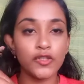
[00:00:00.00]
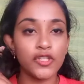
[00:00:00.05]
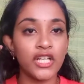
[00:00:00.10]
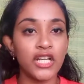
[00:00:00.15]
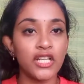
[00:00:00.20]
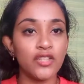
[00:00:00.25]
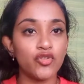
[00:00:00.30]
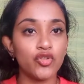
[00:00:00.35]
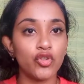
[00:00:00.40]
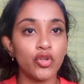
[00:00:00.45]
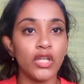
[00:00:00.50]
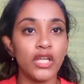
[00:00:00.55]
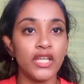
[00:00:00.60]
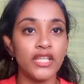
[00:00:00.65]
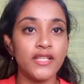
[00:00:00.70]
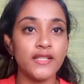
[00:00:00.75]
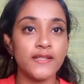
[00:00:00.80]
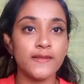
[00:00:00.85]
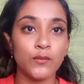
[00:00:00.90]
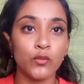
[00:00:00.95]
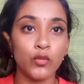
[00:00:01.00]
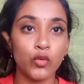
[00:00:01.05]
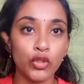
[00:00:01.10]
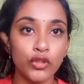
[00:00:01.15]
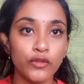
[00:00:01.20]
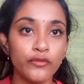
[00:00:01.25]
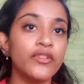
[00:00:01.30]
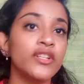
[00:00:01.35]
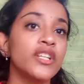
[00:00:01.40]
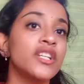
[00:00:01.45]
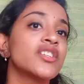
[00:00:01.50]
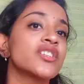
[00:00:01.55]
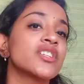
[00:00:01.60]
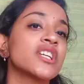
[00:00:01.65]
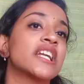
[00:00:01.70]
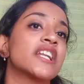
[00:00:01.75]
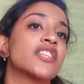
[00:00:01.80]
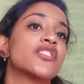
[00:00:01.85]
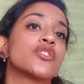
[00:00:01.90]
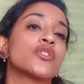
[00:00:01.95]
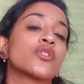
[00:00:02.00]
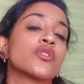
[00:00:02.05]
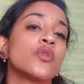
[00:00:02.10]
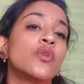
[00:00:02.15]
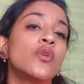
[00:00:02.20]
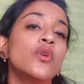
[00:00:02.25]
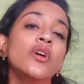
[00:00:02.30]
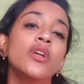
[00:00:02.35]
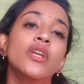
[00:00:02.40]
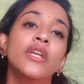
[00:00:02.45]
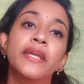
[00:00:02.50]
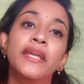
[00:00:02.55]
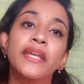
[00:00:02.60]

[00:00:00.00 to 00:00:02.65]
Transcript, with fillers: கொஞ்சம் கண்ட்ரோல் ஆகி ஸ்மூத் ஃபினிஷ் கிடச்சிருக்கும்